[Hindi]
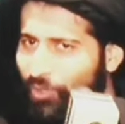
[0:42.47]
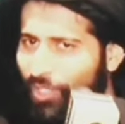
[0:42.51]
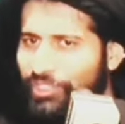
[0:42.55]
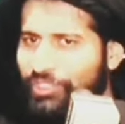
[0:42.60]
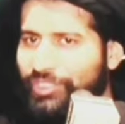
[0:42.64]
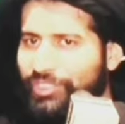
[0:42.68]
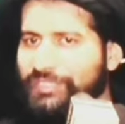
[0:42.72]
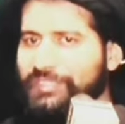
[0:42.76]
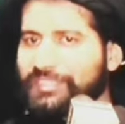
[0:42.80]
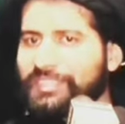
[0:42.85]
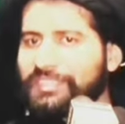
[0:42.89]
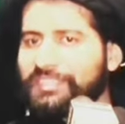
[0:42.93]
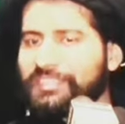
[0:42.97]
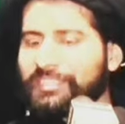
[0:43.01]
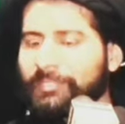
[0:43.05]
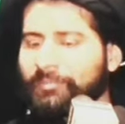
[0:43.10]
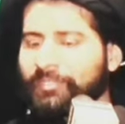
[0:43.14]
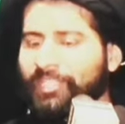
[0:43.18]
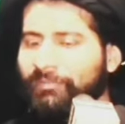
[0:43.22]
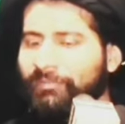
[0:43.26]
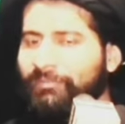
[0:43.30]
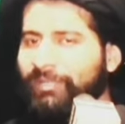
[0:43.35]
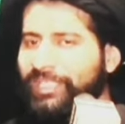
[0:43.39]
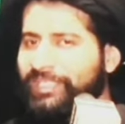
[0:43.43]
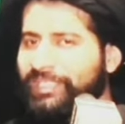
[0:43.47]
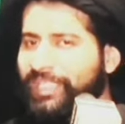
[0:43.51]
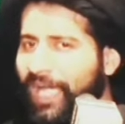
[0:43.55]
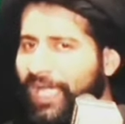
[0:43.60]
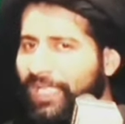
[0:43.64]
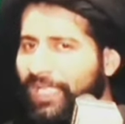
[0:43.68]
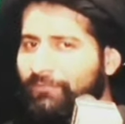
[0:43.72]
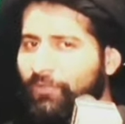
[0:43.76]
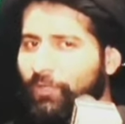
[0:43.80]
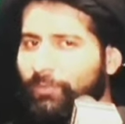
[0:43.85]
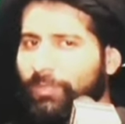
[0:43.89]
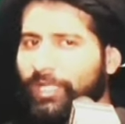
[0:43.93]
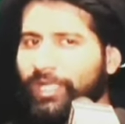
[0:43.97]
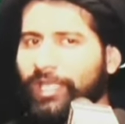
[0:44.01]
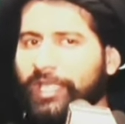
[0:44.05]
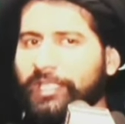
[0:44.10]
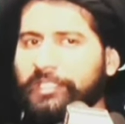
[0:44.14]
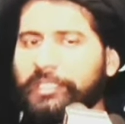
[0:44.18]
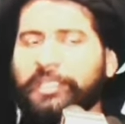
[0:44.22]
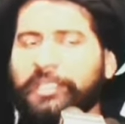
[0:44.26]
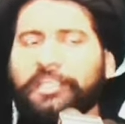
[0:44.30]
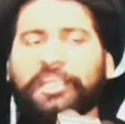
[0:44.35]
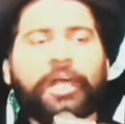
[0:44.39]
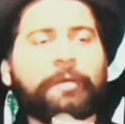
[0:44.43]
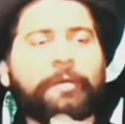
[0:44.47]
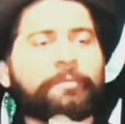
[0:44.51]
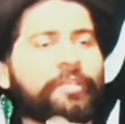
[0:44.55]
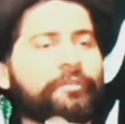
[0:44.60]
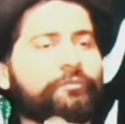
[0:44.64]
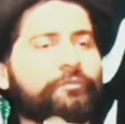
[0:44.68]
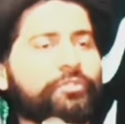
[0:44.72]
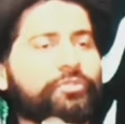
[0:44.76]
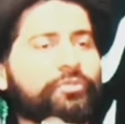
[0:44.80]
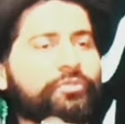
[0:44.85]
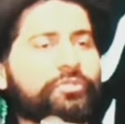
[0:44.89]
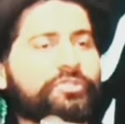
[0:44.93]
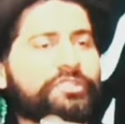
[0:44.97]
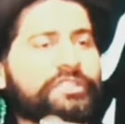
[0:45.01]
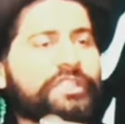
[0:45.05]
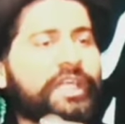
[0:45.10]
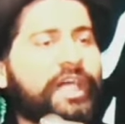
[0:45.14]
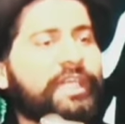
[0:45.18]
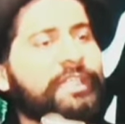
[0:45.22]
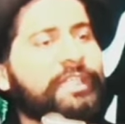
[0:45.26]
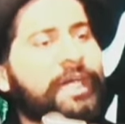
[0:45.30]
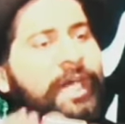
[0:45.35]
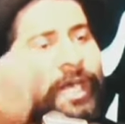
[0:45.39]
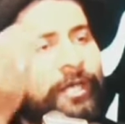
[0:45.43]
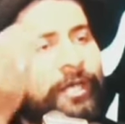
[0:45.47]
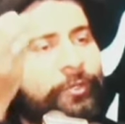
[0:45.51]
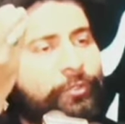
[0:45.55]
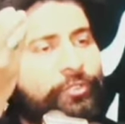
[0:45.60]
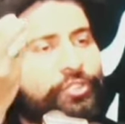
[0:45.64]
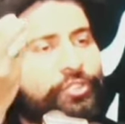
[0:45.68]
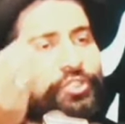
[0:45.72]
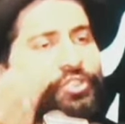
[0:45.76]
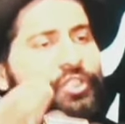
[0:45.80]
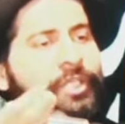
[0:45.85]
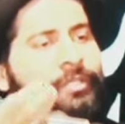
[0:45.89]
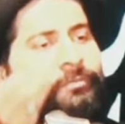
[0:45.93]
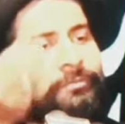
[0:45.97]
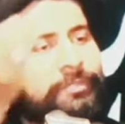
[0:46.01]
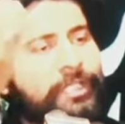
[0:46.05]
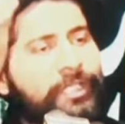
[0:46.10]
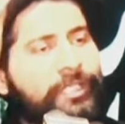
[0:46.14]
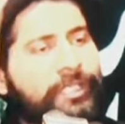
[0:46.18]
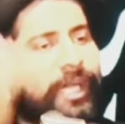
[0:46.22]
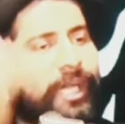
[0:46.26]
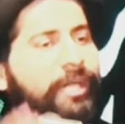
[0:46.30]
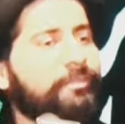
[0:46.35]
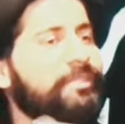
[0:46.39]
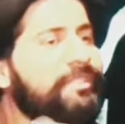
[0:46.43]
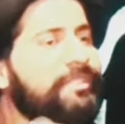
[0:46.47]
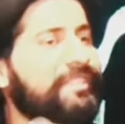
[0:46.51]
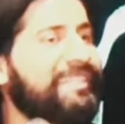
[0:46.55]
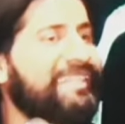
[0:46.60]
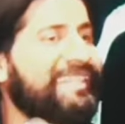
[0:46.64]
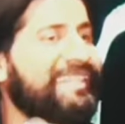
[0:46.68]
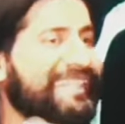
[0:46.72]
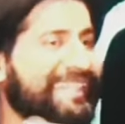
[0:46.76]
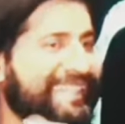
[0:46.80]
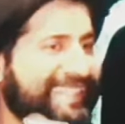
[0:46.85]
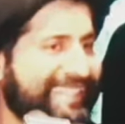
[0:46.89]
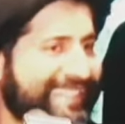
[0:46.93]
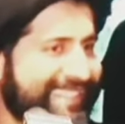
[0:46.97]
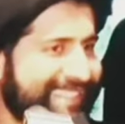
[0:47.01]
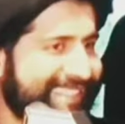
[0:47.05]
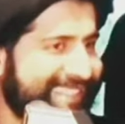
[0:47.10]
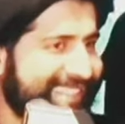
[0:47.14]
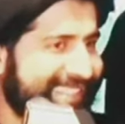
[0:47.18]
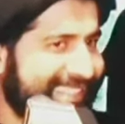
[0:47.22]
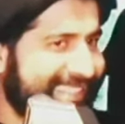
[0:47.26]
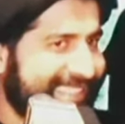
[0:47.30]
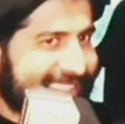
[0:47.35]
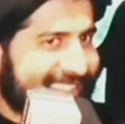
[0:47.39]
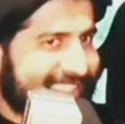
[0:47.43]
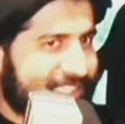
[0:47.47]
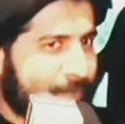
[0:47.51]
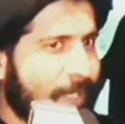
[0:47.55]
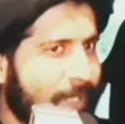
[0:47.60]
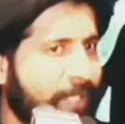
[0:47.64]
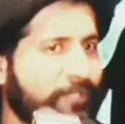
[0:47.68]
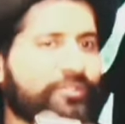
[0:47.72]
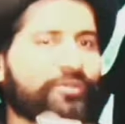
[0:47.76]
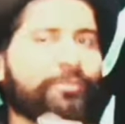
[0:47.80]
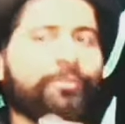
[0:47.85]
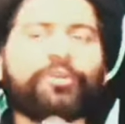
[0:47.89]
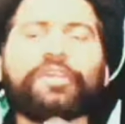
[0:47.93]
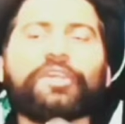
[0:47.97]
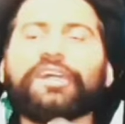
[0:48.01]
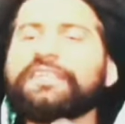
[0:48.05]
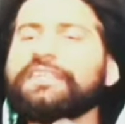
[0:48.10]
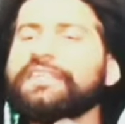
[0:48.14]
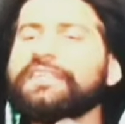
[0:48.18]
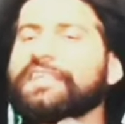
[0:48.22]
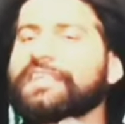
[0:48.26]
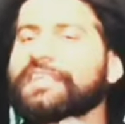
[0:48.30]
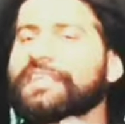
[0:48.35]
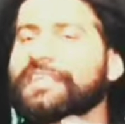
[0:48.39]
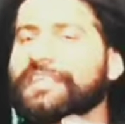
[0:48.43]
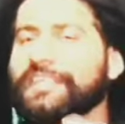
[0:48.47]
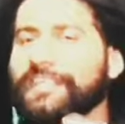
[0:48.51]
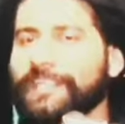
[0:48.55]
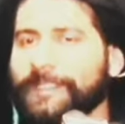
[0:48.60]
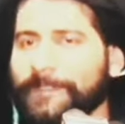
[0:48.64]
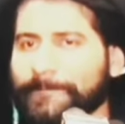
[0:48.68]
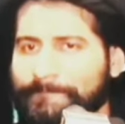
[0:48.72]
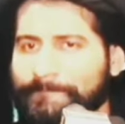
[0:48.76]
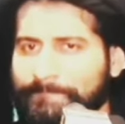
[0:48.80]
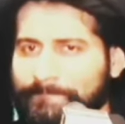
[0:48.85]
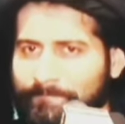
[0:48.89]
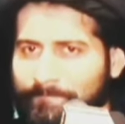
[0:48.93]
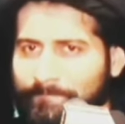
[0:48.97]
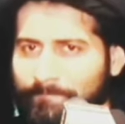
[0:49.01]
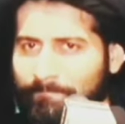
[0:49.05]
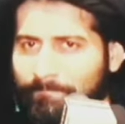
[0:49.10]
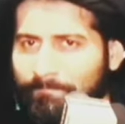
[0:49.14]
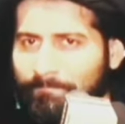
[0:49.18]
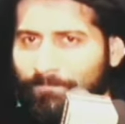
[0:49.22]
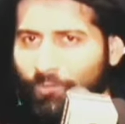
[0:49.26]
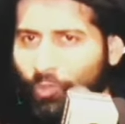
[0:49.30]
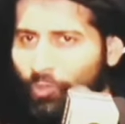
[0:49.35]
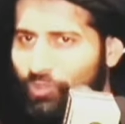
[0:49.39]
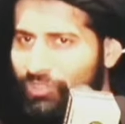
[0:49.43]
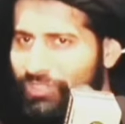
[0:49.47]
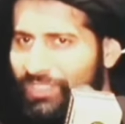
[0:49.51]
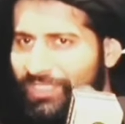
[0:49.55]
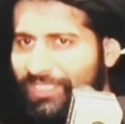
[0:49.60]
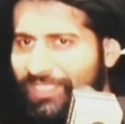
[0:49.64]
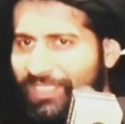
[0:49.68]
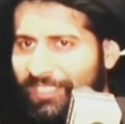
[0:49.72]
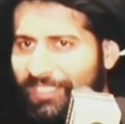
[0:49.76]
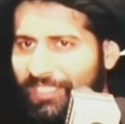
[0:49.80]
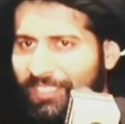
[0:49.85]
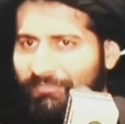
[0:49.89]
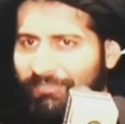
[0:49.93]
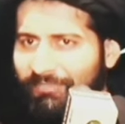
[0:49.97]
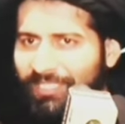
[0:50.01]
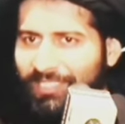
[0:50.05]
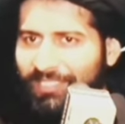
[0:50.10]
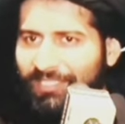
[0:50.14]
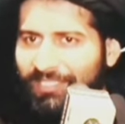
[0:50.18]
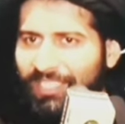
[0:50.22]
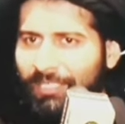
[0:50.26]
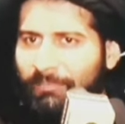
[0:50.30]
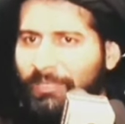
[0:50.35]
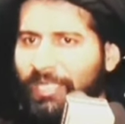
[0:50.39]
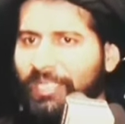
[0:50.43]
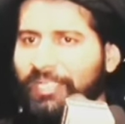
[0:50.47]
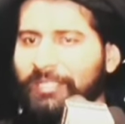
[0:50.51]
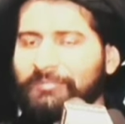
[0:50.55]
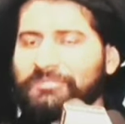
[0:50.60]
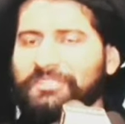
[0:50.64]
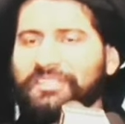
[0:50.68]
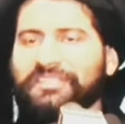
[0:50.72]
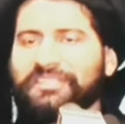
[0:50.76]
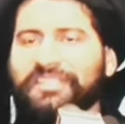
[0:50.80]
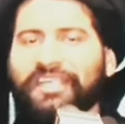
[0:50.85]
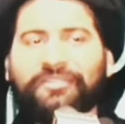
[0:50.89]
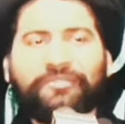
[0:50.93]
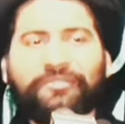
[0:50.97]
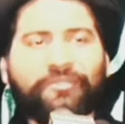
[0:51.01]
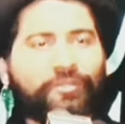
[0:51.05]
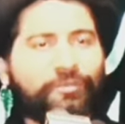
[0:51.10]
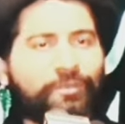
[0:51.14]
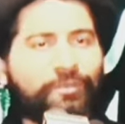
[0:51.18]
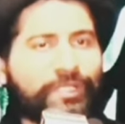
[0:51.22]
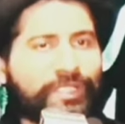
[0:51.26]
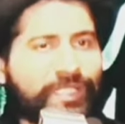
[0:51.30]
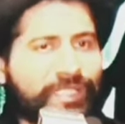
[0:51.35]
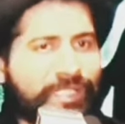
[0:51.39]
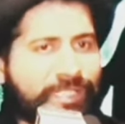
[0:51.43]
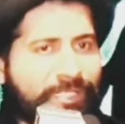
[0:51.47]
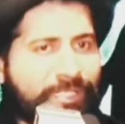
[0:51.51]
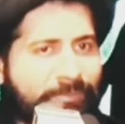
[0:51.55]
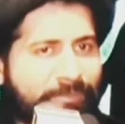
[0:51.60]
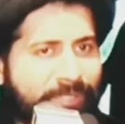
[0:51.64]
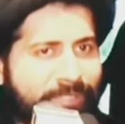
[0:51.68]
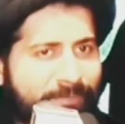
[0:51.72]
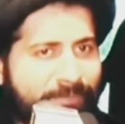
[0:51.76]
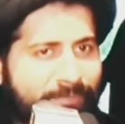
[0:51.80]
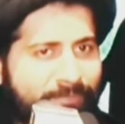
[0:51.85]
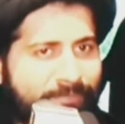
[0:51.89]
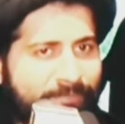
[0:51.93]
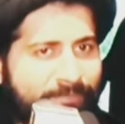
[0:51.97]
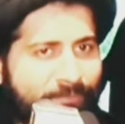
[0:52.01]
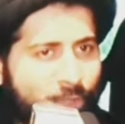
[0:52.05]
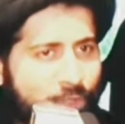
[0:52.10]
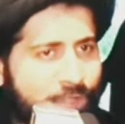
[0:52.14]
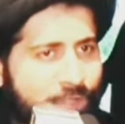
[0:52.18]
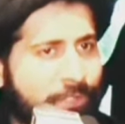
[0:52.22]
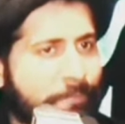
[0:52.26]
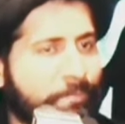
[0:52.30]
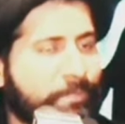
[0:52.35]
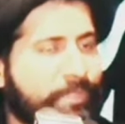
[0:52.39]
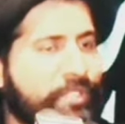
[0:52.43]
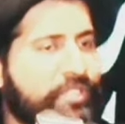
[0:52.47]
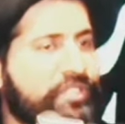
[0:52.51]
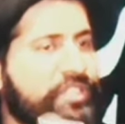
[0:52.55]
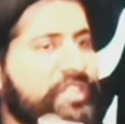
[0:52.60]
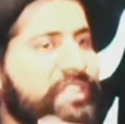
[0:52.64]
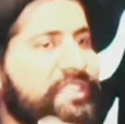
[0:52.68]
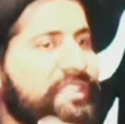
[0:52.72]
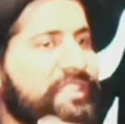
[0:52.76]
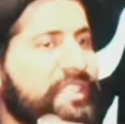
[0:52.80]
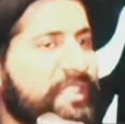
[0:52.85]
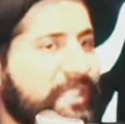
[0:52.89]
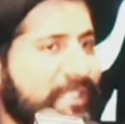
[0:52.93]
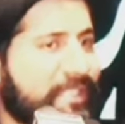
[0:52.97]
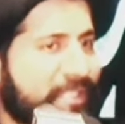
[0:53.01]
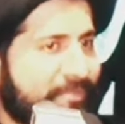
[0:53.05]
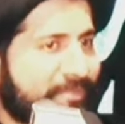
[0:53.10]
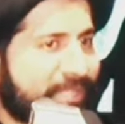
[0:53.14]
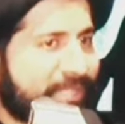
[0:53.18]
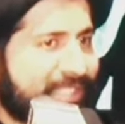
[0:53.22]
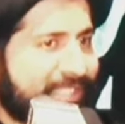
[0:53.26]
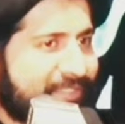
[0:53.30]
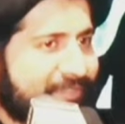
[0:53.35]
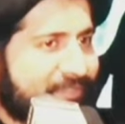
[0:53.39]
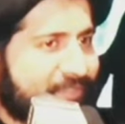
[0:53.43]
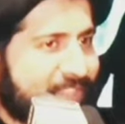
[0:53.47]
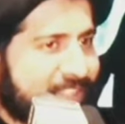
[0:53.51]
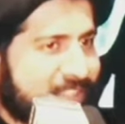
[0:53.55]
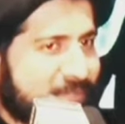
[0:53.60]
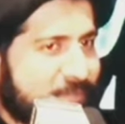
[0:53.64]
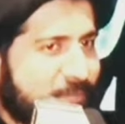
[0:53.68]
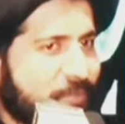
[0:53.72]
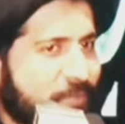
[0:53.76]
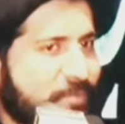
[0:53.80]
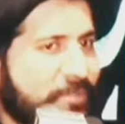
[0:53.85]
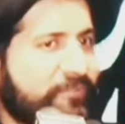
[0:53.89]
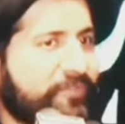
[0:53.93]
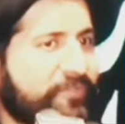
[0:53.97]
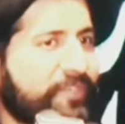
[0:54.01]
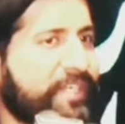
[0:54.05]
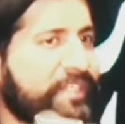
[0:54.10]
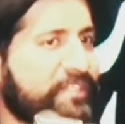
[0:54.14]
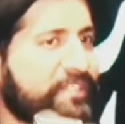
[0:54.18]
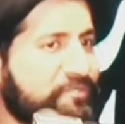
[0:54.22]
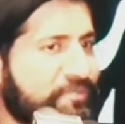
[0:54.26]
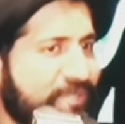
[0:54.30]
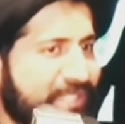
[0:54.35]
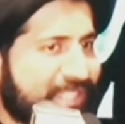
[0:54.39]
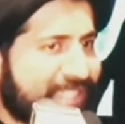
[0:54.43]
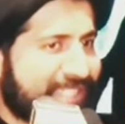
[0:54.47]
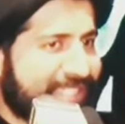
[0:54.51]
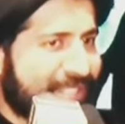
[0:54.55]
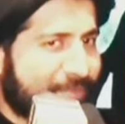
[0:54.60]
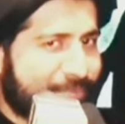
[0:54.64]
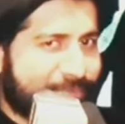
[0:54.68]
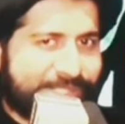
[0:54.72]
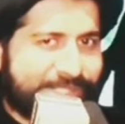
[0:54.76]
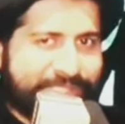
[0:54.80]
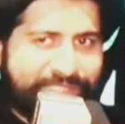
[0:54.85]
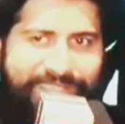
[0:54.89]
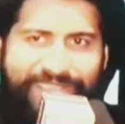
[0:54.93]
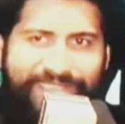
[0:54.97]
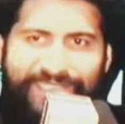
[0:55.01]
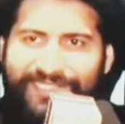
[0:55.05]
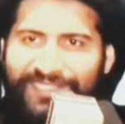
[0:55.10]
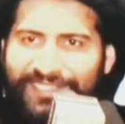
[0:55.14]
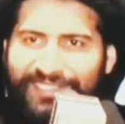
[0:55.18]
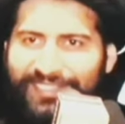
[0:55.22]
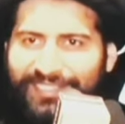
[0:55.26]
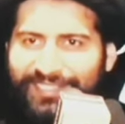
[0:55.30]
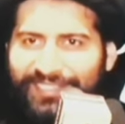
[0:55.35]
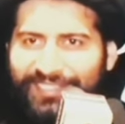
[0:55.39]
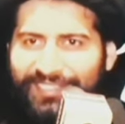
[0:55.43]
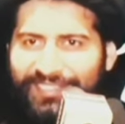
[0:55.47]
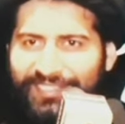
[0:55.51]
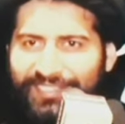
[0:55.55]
एजुकेशन सिस्टम के मैार वो बनाएंगे कि आपके वजूद से हया और शर्म का नाम ही नहीं रहेगा जवान को बुरा नहीं लगेगा दोस्ती करने में नामहरम से ताल्लुक बनाने में व्हाट्सअप पे चैट करने में फेसबुक पे फ्रेंड्स बनाने में